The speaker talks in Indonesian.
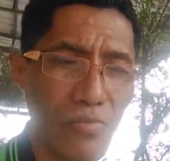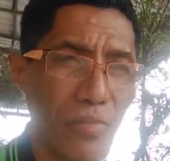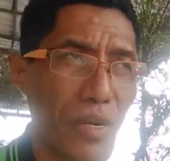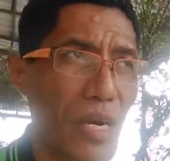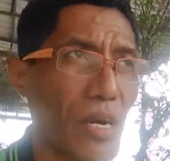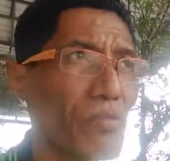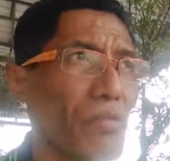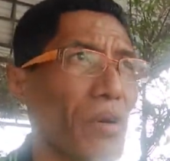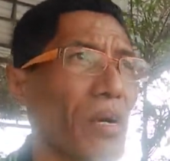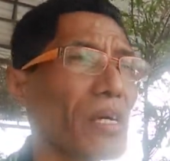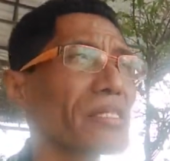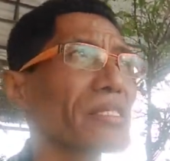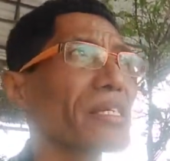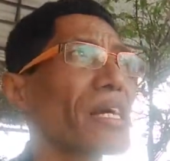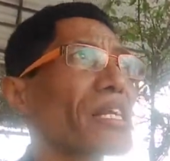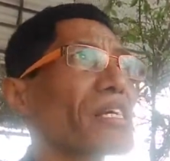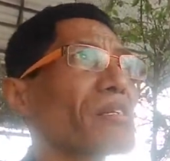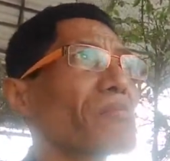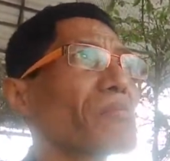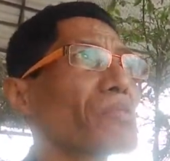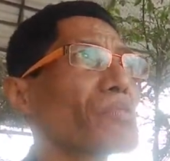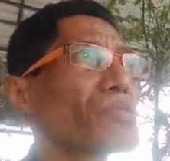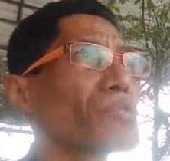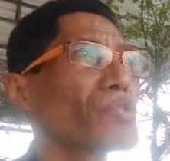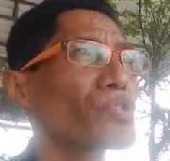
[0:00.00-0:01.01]
bahwa jalan
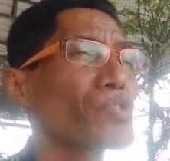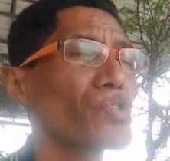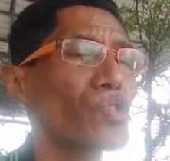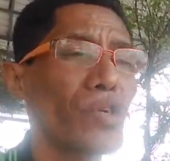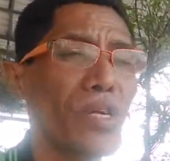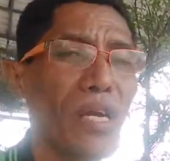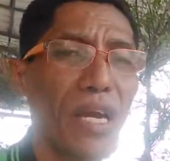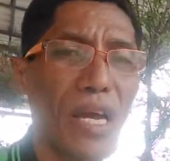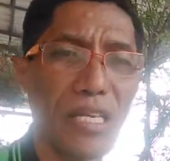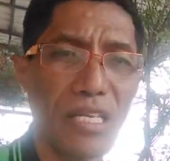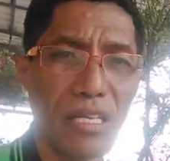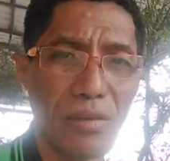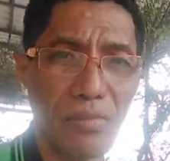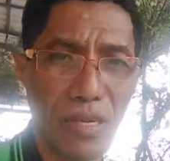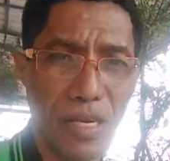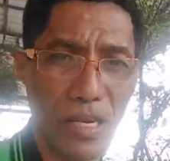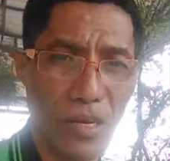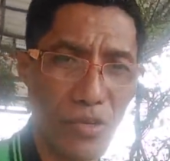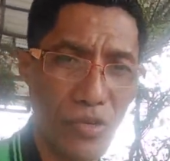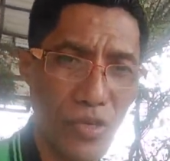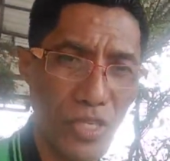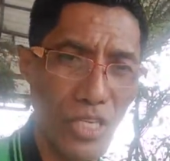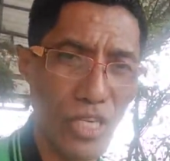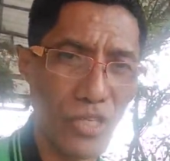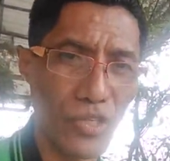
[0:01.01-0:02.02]
menuju surga hanya
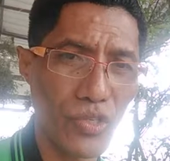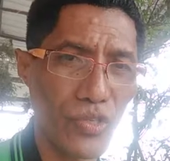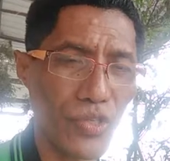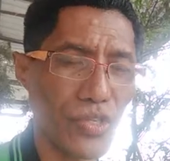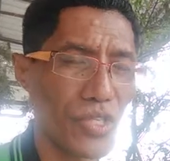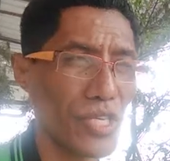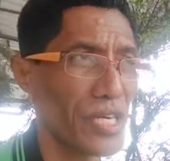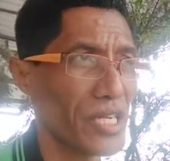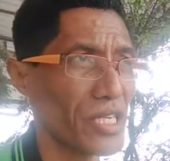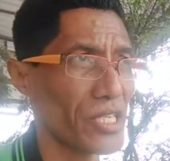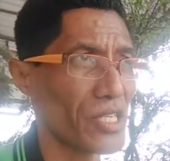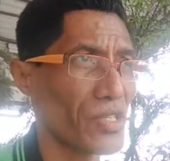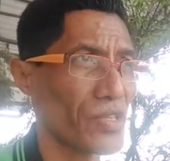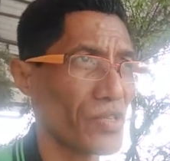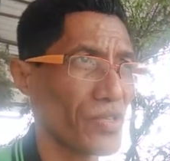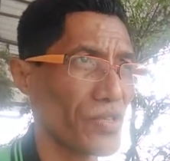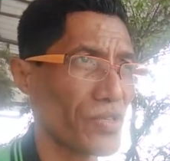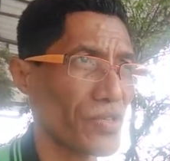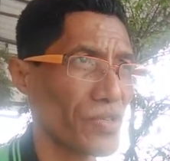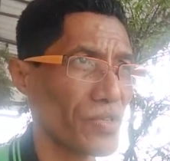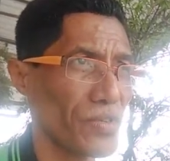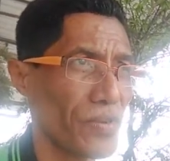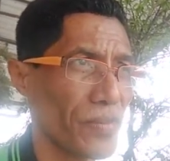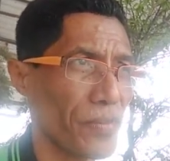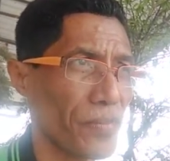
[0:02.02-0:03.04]
melalui Yesus
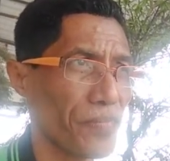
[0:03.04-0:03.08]
Kristus.